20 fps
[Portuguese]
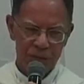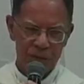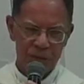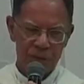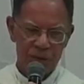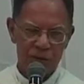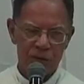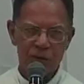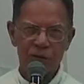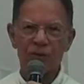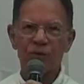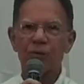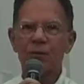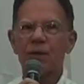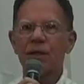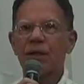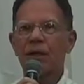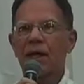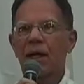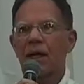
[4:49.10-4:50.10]

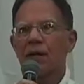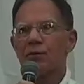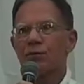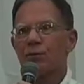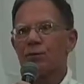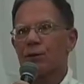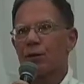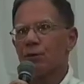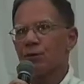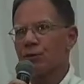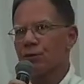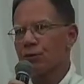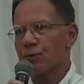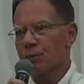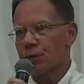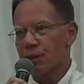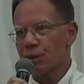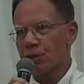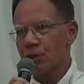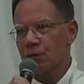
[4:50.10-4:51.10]
inspirado pelo
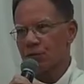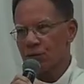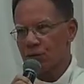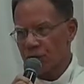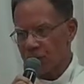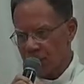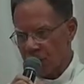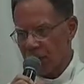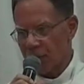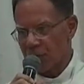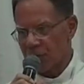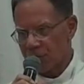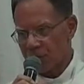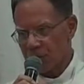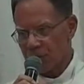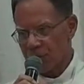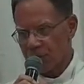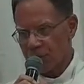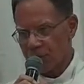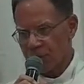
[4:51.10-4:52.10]
Espírito
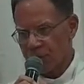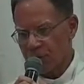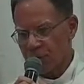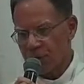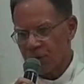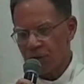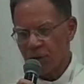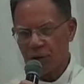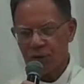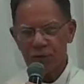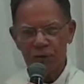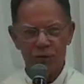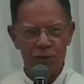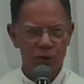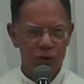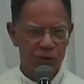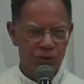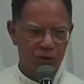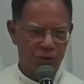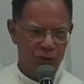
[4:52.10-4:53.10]
Santo. Vós
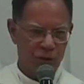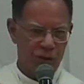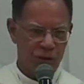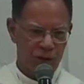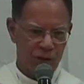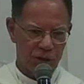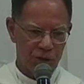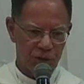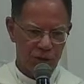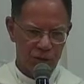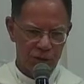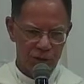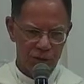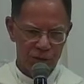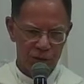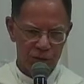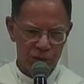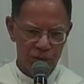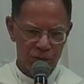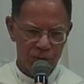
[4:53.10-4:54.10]
sois o
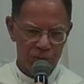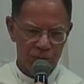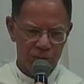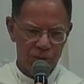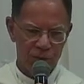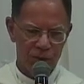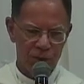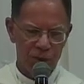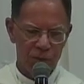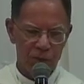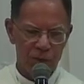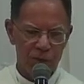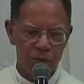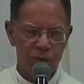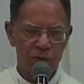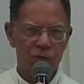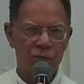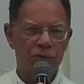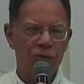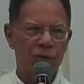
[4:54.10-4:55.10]
Cristo, o
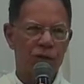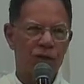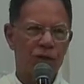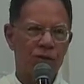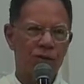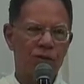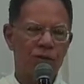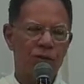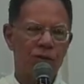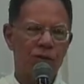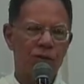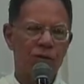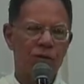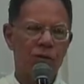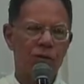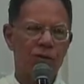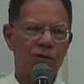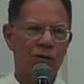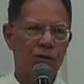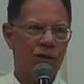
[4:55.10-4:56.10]
Filho
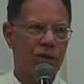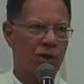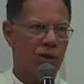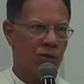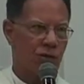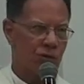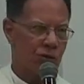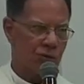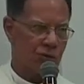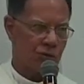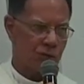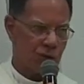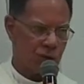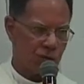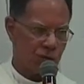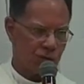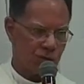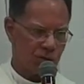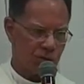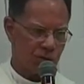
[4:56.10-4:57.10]
de Deus
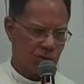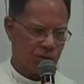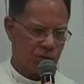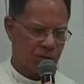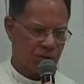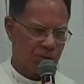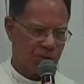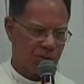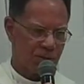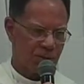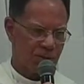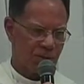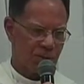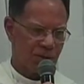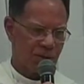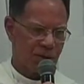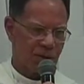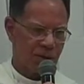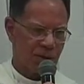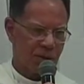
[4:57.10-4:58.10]
vivo.
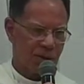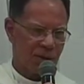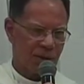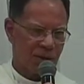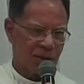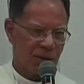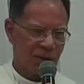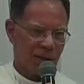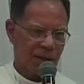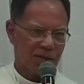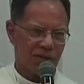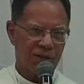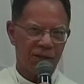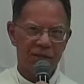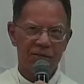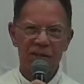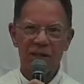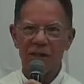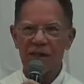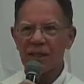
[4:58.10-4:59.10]
Essa é a
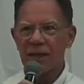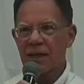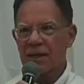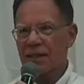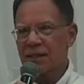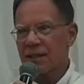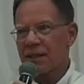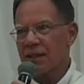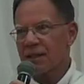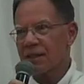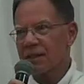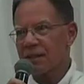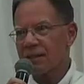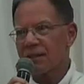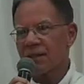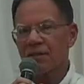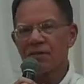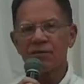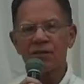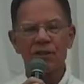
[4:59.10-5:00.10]
verdadeira
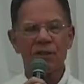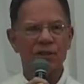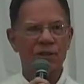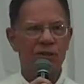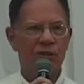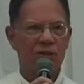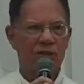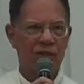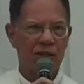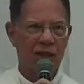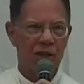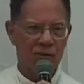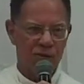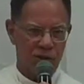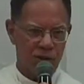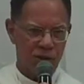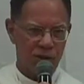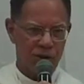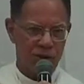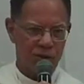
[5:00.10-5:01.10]
definição
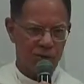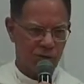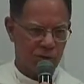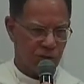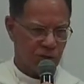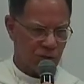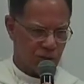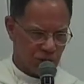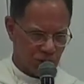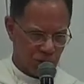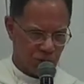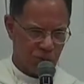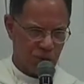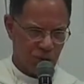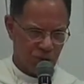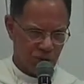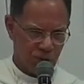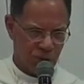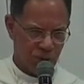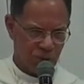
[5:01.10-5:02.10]
de Jesus
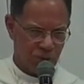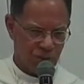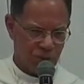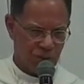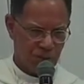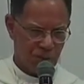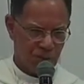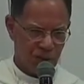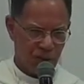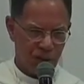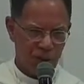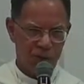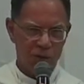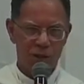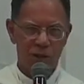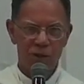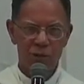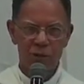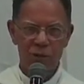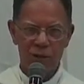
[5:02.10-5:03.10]
Cristo.
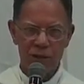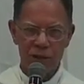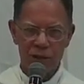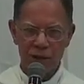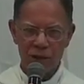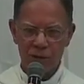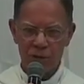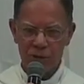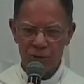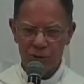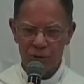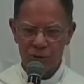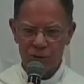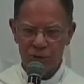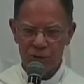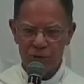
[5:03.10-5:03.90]
Enquanto Deus,